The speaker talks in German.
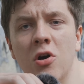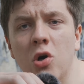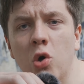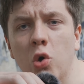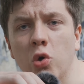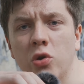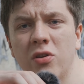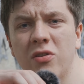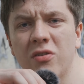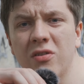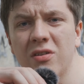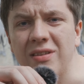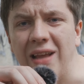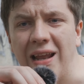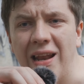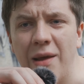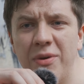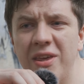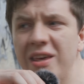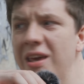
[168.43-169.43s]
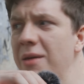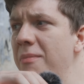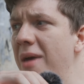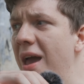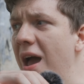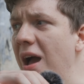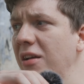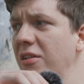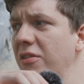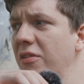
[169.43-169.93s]
Und dann habe ich
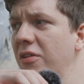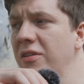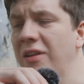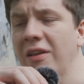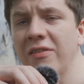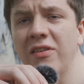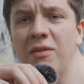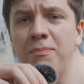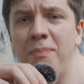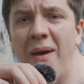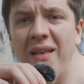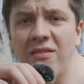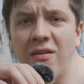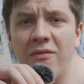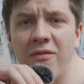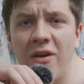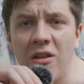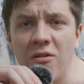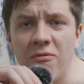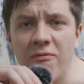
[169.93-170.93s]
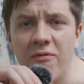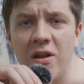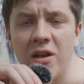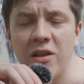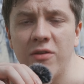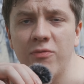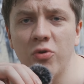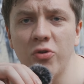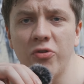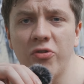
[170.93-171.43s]
gemerkt, dass ich besser werden will.
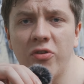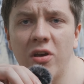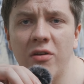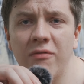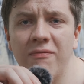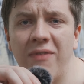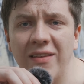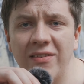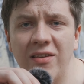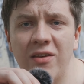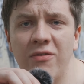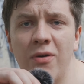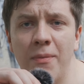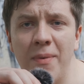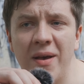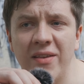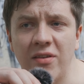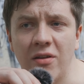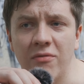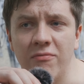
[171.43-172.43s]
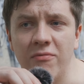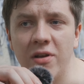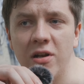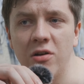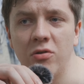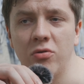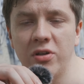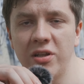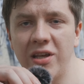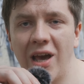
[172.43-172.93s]
Ich wusste, was ich verbessern
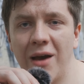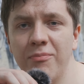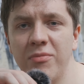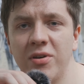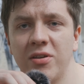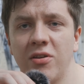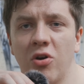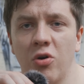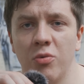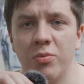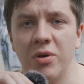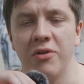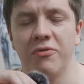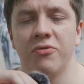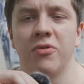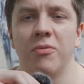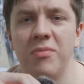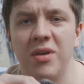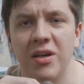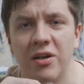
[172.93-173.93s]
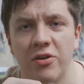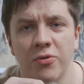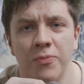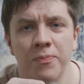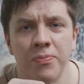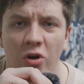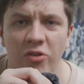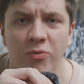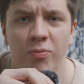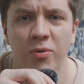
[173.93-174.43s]
will und ich habe mich darüber informiert.
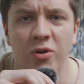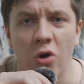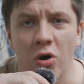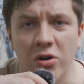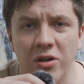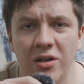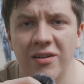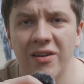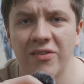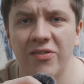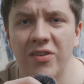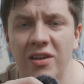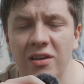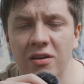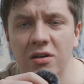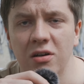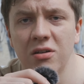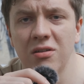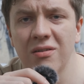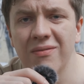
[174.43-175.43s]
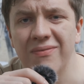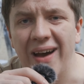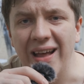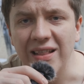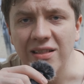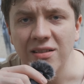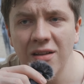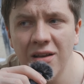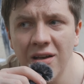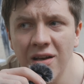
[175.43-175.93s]
Und so hat es begonnen, dass ich
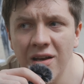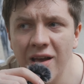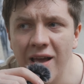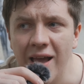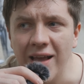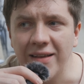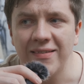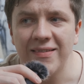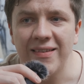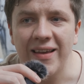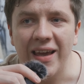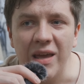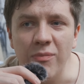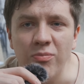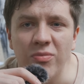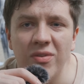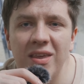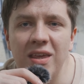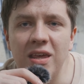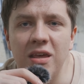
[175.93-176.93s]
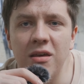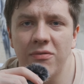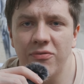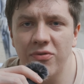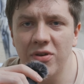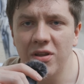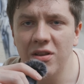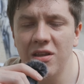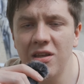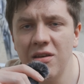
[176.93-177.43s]
irgendwann extrem
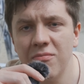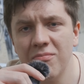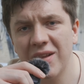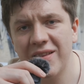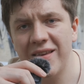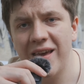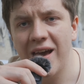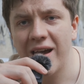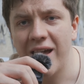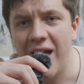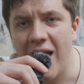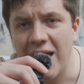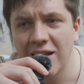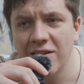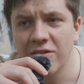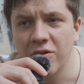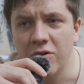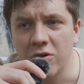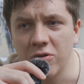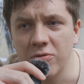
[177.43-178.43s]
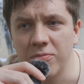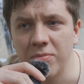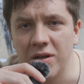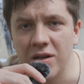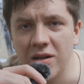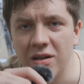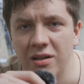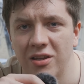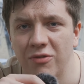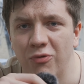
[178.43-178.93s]
tief in die Materie eingetaucht
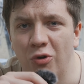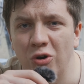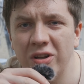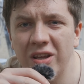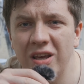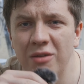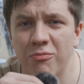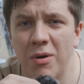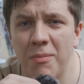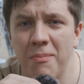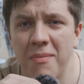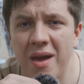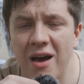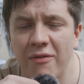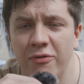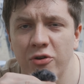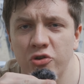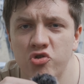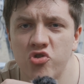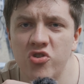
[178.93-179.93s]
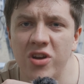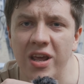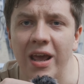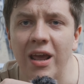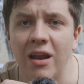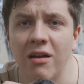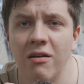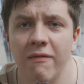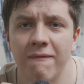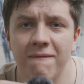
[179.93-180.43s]
bin. Ich wollte immer mehr
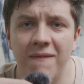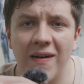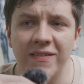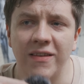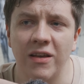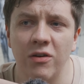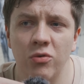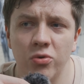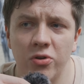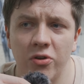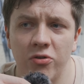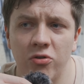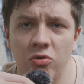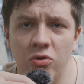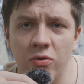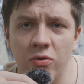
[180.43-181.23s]
verstehen, was ein gutes